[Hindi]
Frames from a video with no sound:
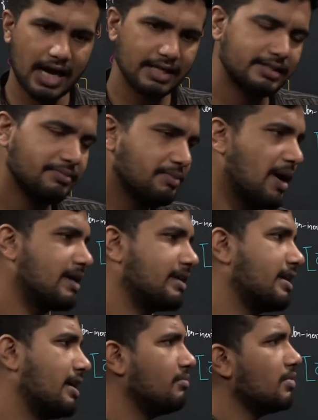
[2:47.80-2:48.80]
जहाँ से भी
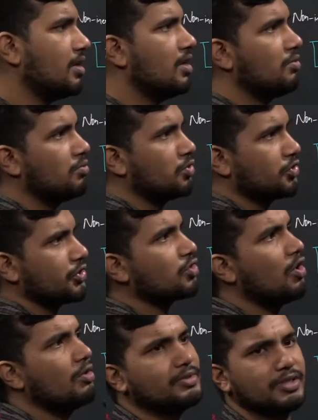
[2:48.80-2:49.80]
बैठ के हम मोशन
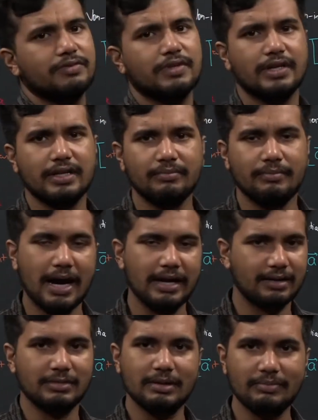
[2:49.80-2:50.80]
को ऑब्जर्व करें
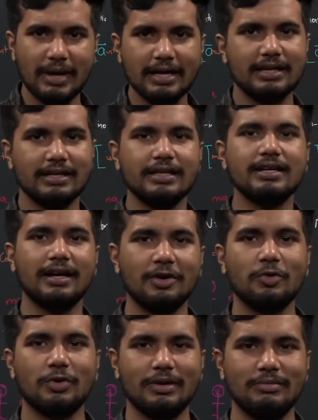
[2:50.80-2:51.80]
बैठ के मतलब बैठ के नहीं
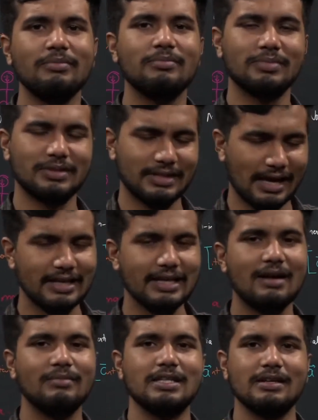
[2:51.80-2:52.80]
खड़े होके भी कहने
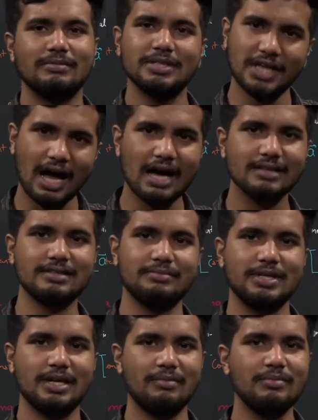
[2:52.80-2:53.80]
का मतलब है जहाँ से
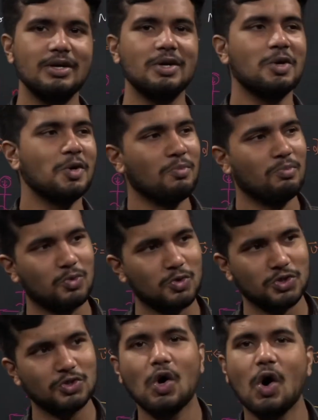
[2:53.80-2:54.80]
भी हम
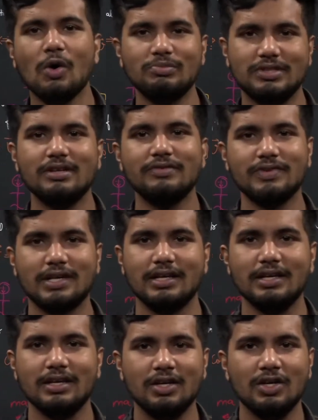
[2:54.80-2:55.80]
मोशन को ऑब्जर्व
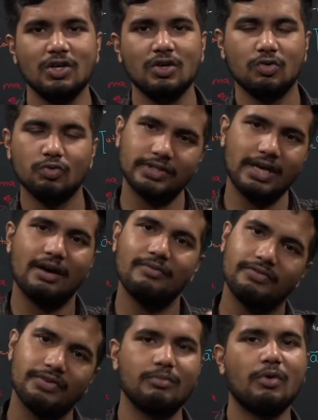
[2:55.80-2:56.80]
करें उसे
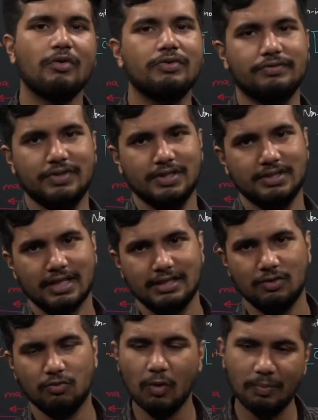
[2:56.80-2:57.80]
हम फ्रेम ऑफ रेफरेंस
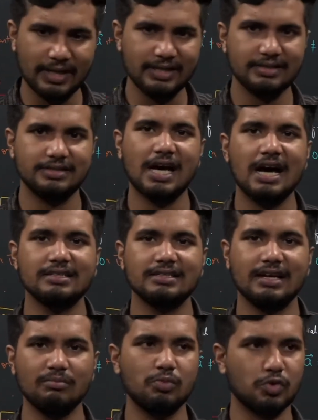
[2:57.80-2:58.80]
कहते हैं वो प्लेस जहाँ
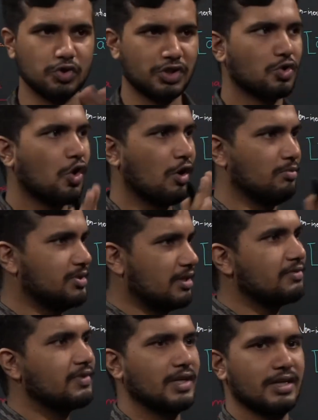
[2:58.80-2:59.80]
से हम मोशन को
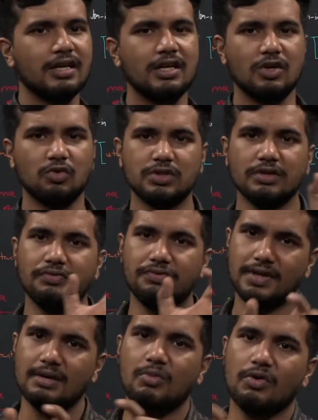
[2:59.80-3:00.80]
ऑब्जर्व करें उसे
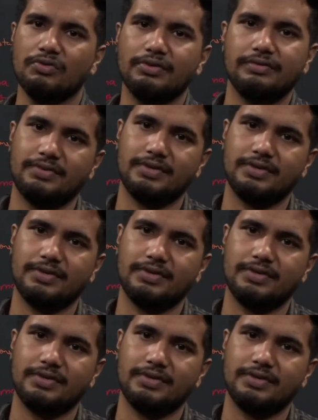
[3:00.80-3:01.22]
फ्रेम ऑफ